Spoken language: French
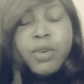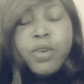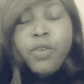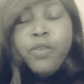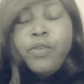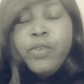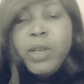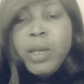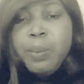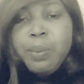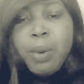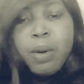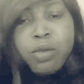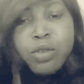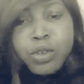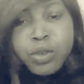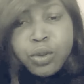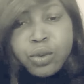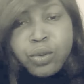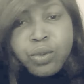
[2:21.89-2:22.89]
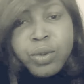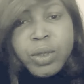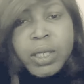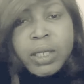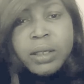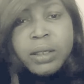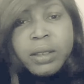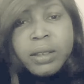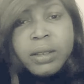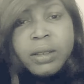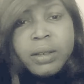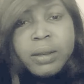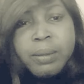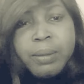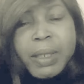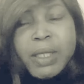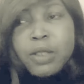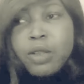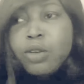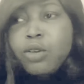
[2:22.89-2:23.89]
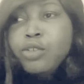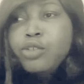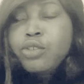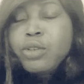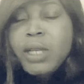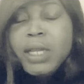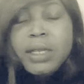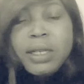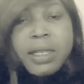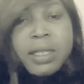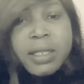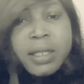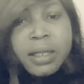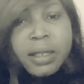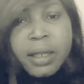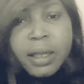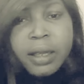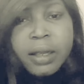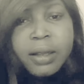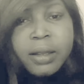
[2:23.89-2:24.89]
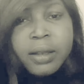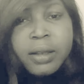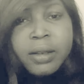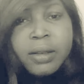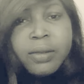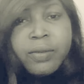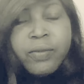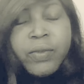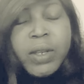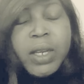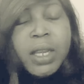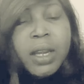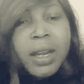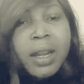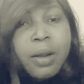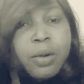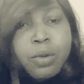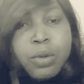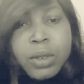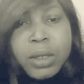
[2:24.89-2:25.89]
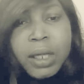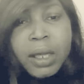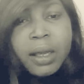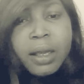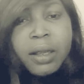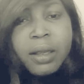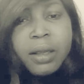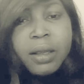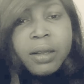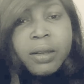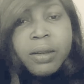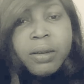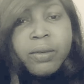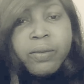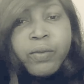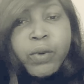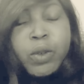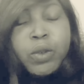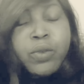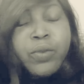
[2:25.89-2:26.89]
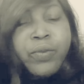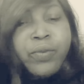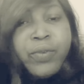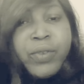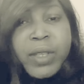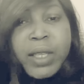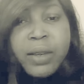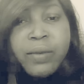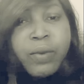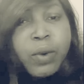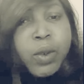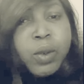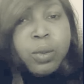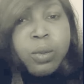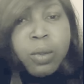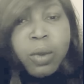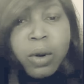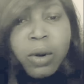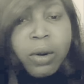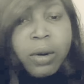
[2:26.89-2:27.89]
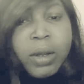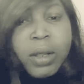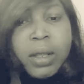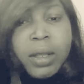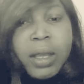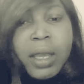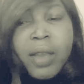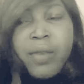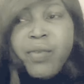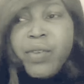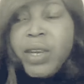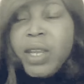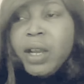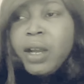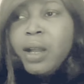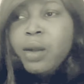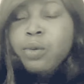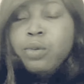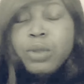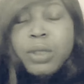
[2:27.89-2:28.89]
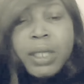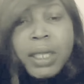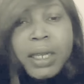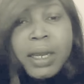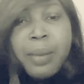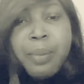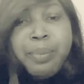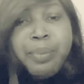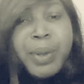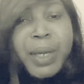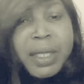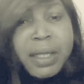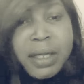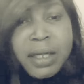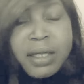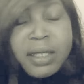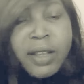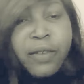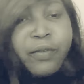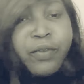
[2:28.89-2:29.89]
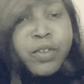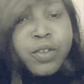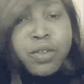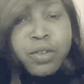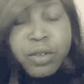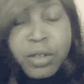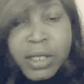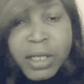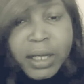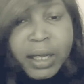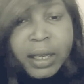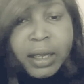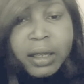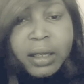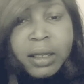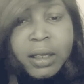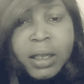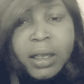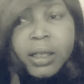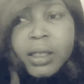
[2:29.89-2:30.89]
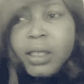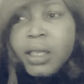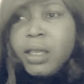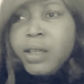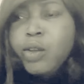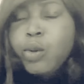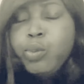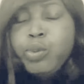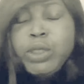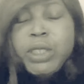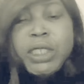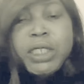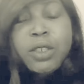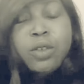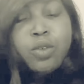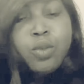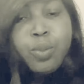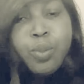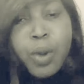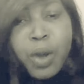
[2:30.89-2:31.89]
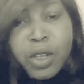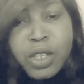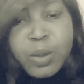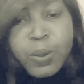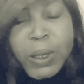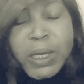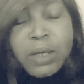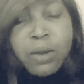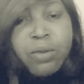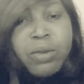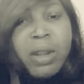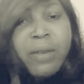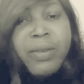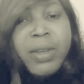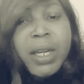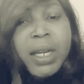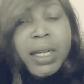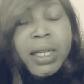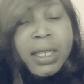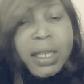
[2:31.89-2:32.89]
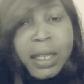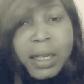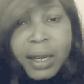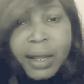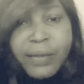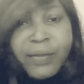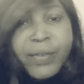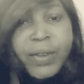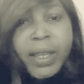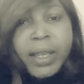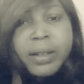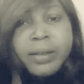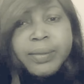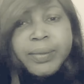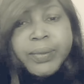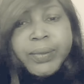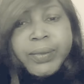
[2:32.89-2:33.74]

Ne venez pas aujourd'hui parce que le jeune est décédé Venez raconter votre vie et votre mort et venez raconter des bêtises, des futilités, rien que vous cherchez du buzz parce que vous n'avez rien à faire.